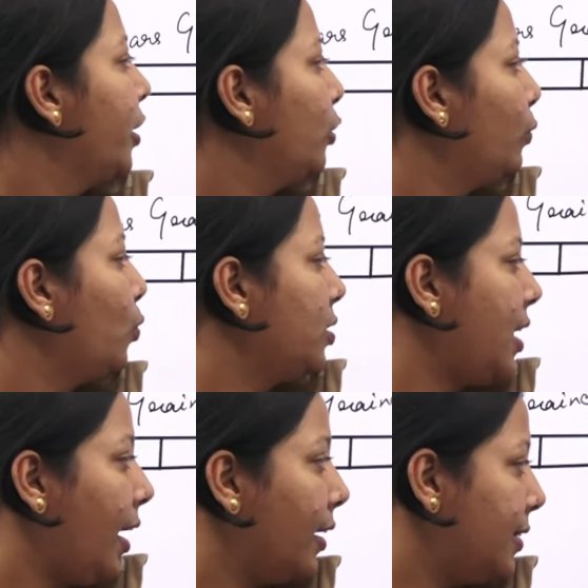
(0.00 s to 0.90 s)
तो वो
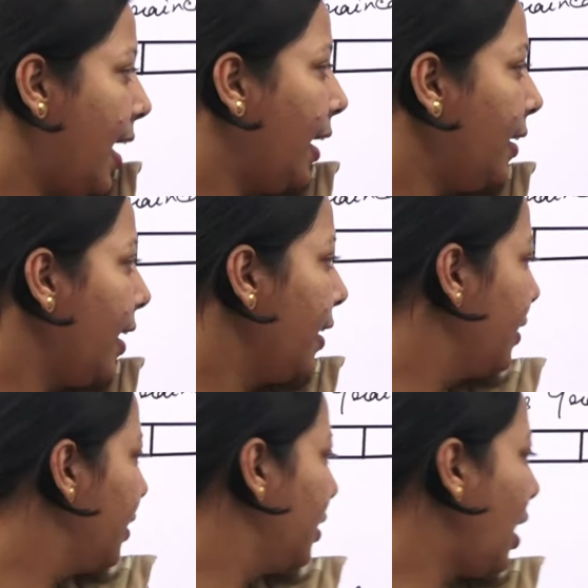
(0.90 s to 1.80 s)
सैंड है
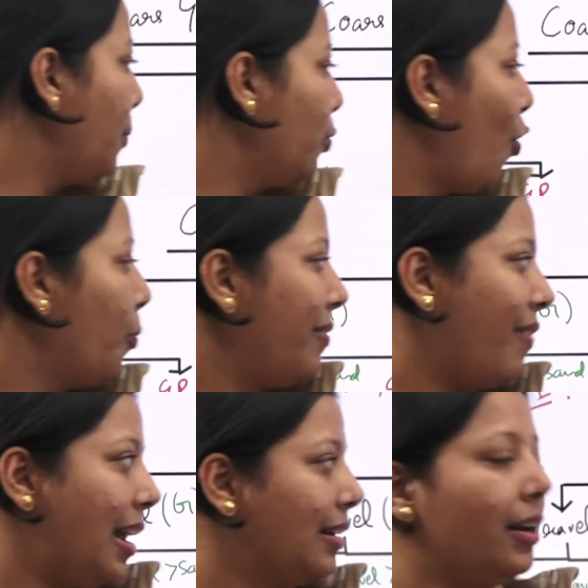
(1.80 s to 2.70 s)
अब वो भी
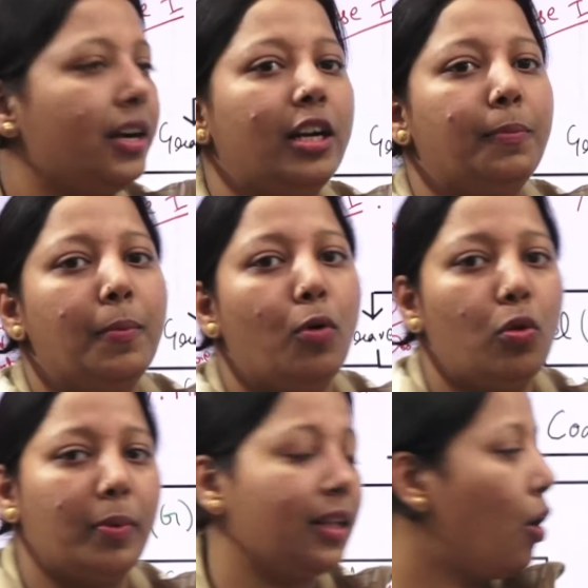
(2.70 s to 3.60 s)
वेल well ग्रेडेड भी बोल
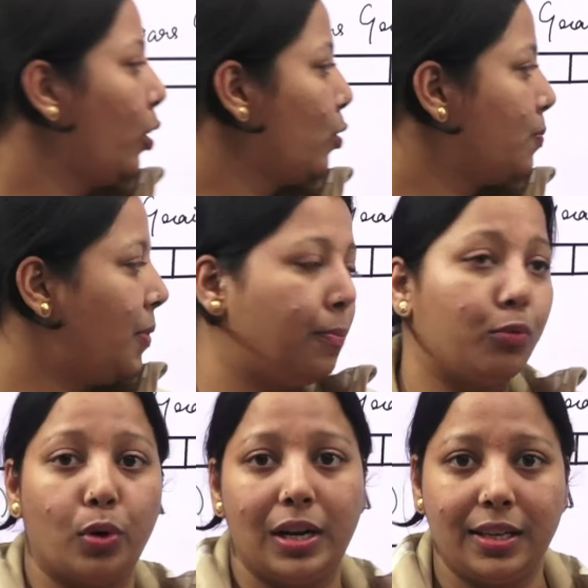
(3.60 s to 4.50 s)
बताओगे उसमें
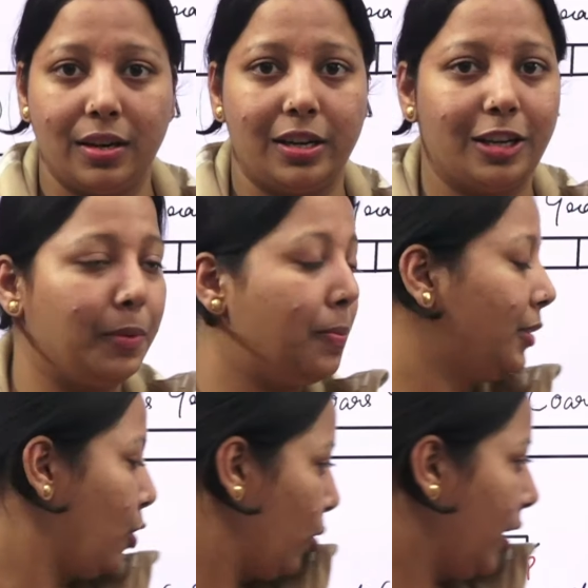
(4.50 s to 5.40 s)
पोअरली ग्रेडेड भी
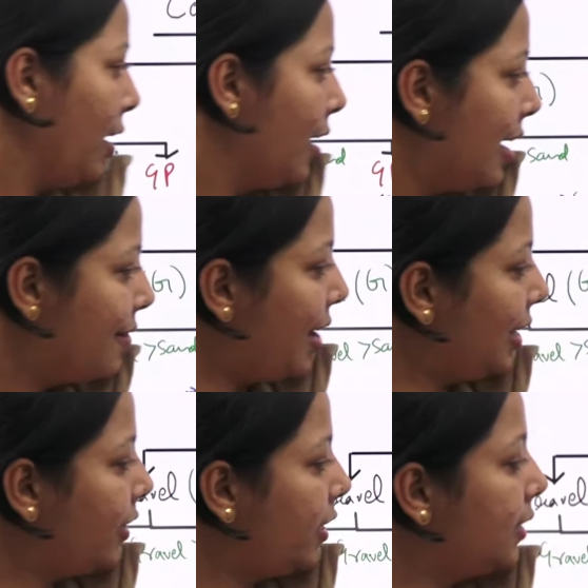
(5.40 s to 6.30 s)
बताओगे वेल
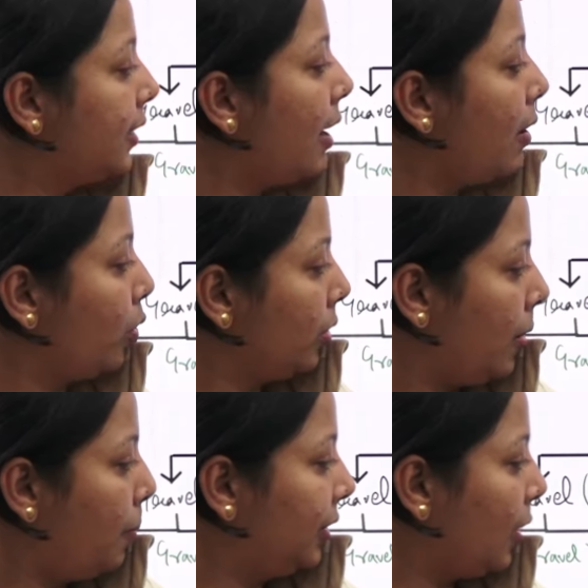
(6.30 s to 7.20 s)
well ग्रेडेड क्या
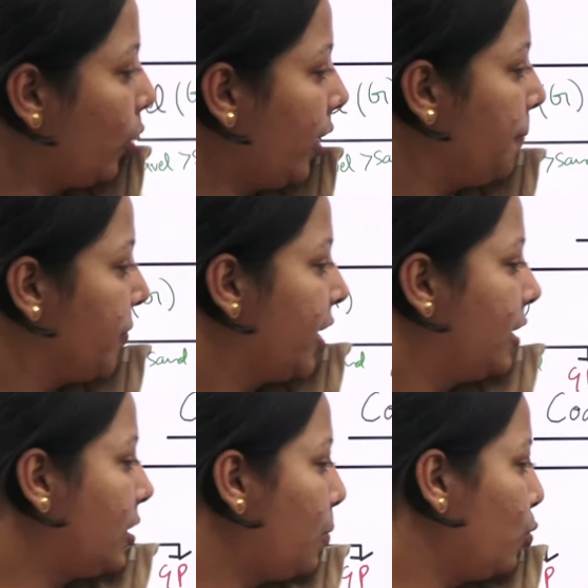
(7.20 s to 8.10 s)
कब बताओगे
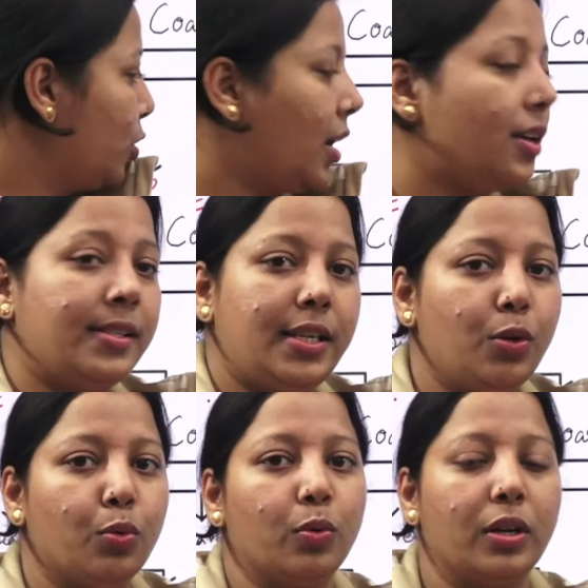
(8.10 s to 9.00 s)
जब उसका सी
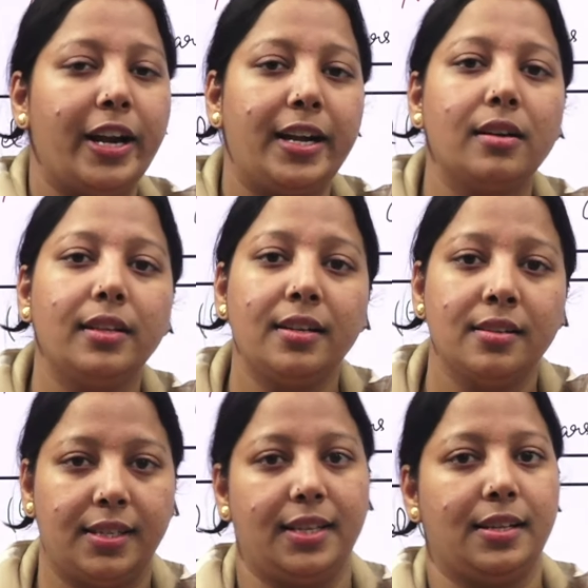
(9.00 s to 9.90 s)
यू ग्रेटर देन
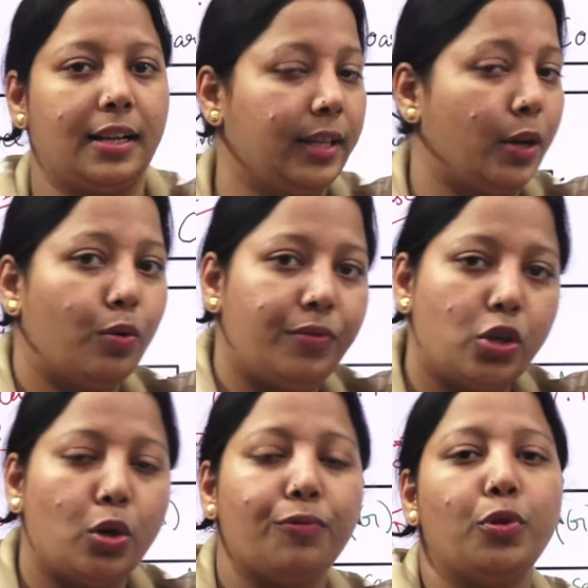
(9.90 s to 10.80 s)
सिक्स आता है
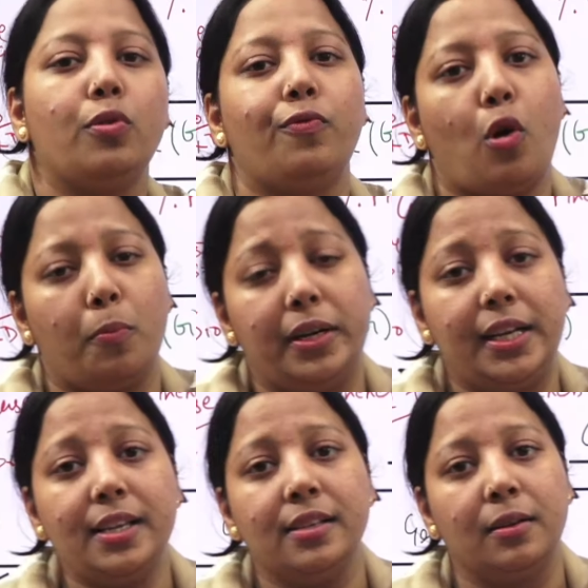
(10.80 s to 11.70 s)
कोफिशेंट ऑफ यूनिफॉर्मिटी